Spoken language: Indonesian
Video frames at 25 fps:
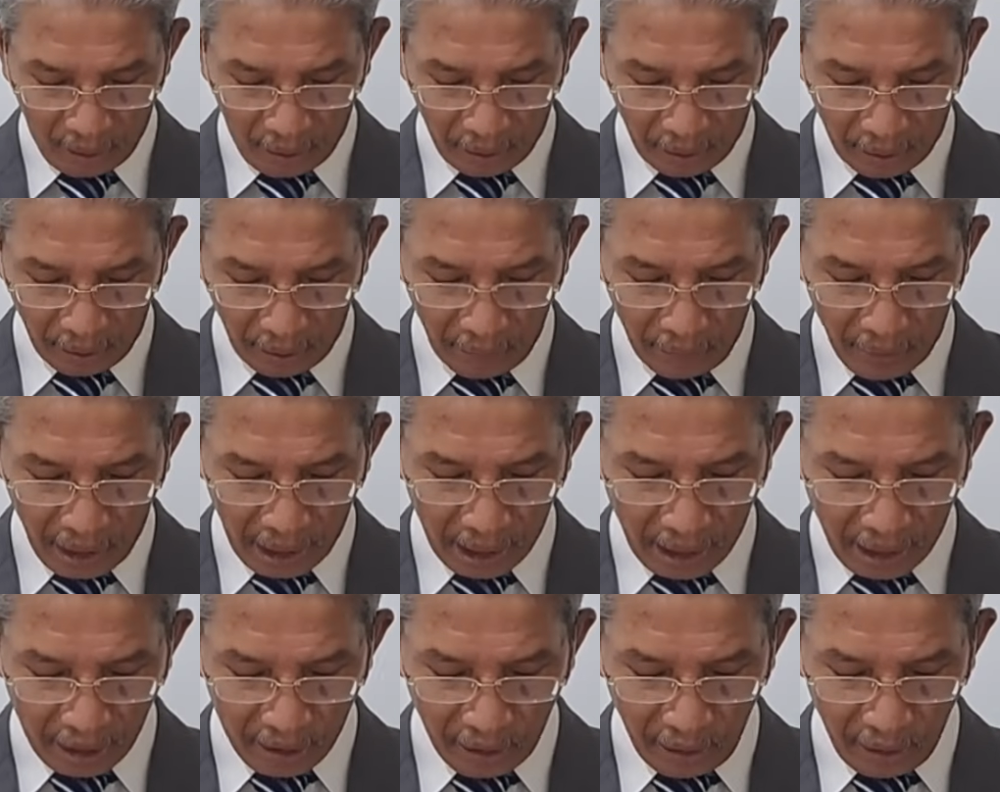Terima
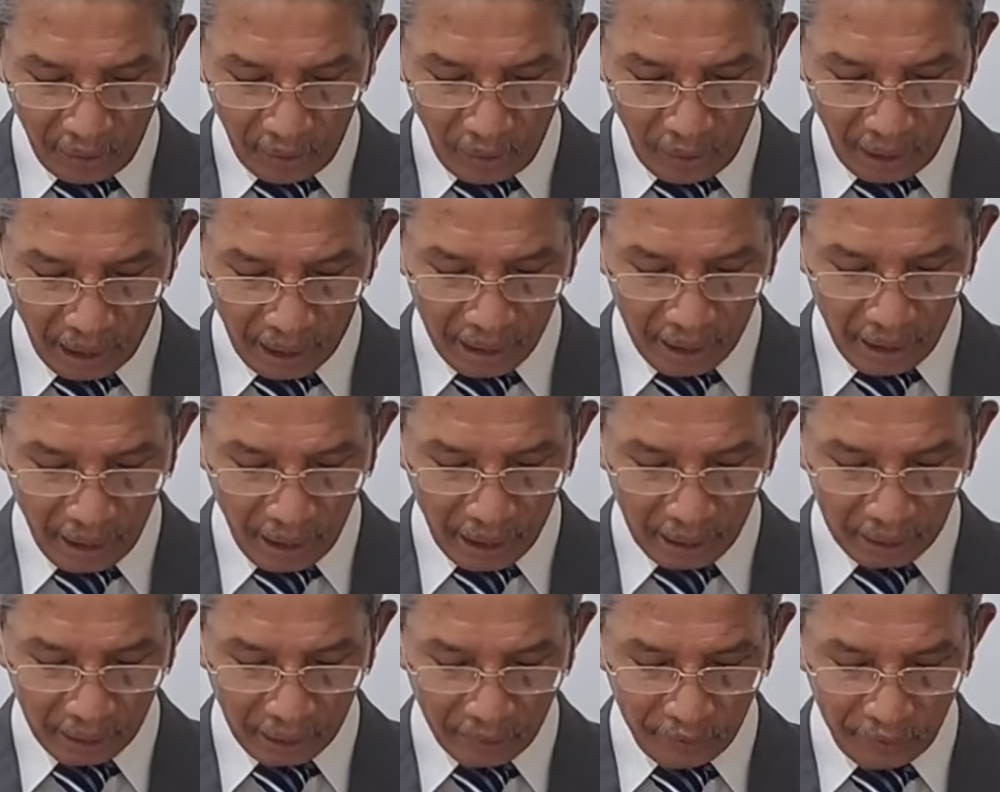kasih Tuhan
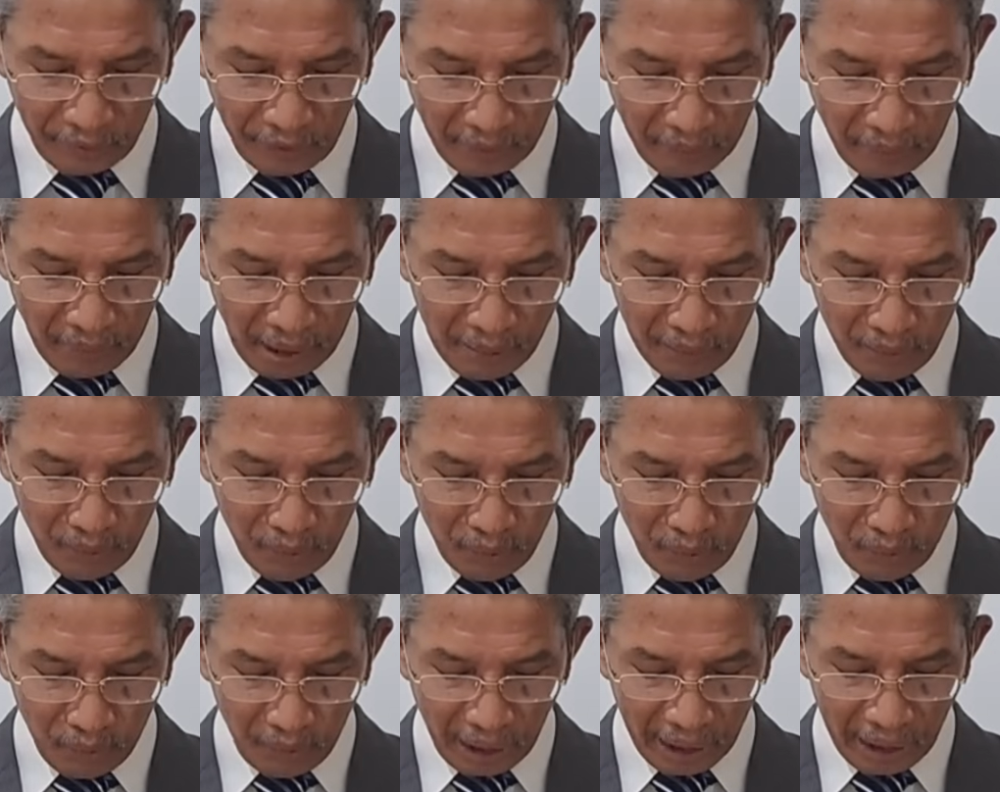atas
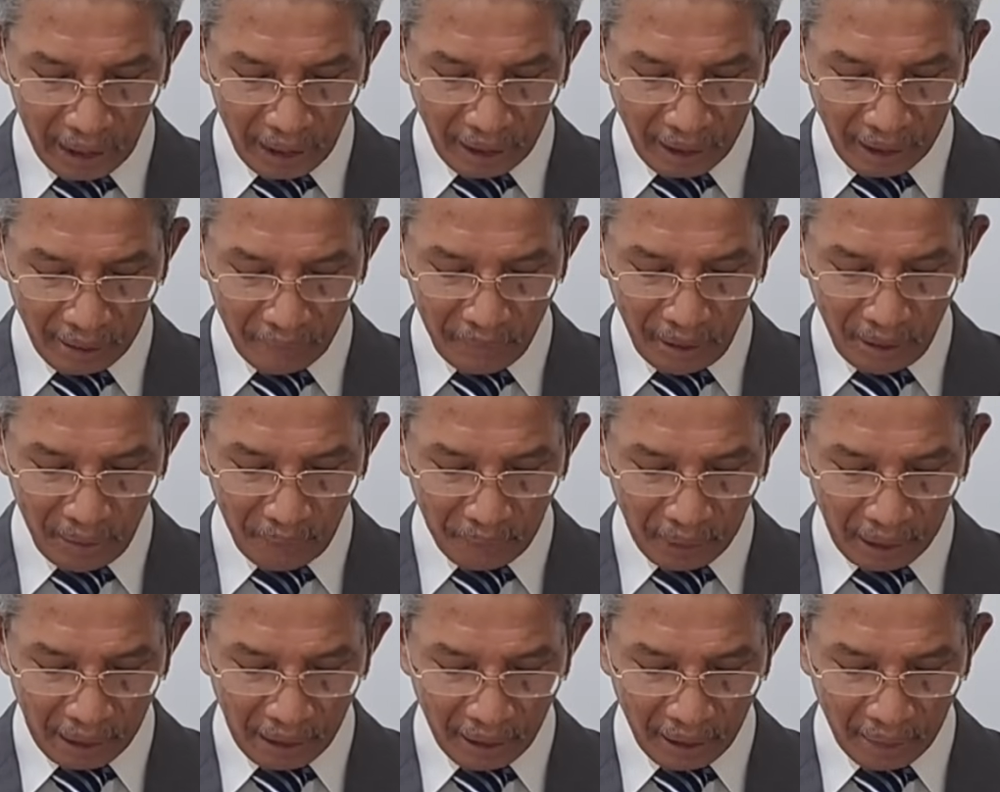firman-Mu bagi kami
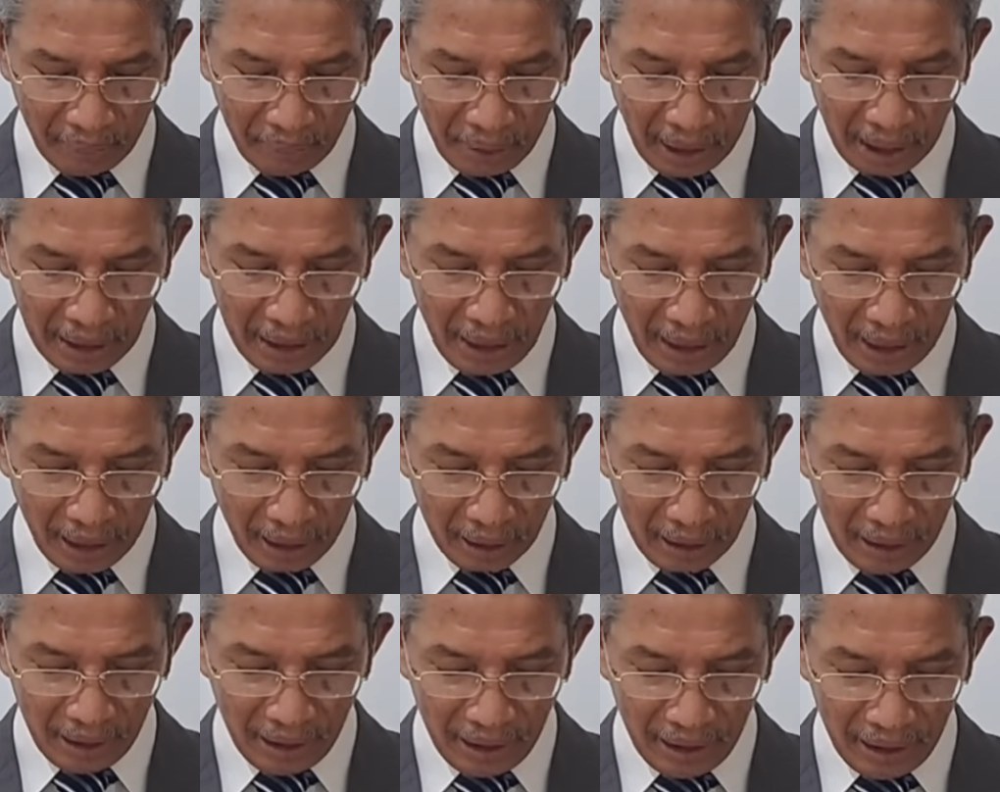pada pagi
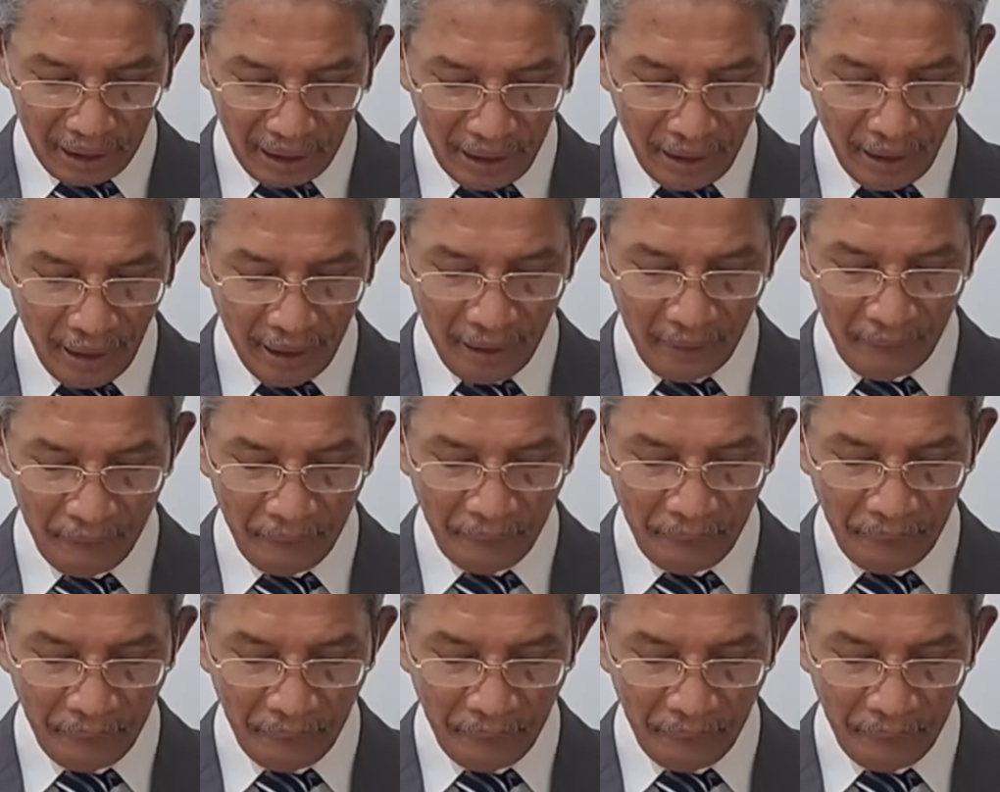hari ini